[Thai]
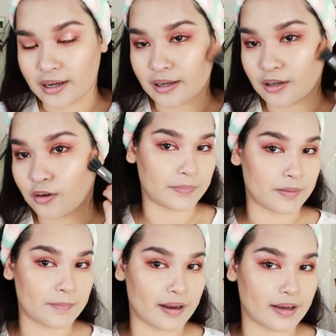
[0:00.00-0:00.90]
ษนะป
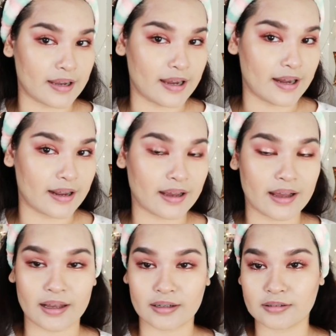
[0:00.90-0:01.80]
ระมาณนี้นะ
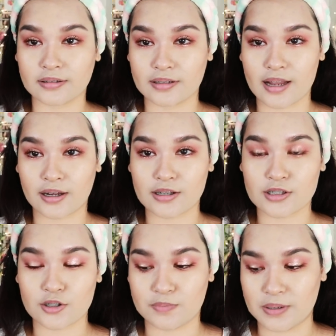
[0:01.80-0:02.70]
คะหน้าก็
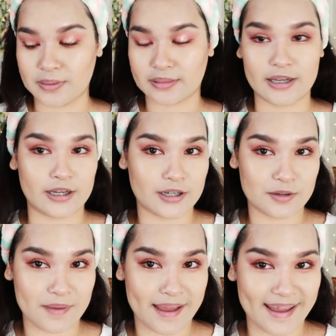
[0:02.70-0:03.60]
จะดูมีมิติขึ้น
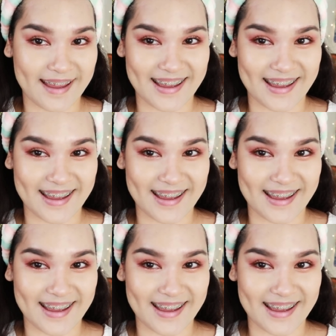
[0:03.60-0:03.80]
มา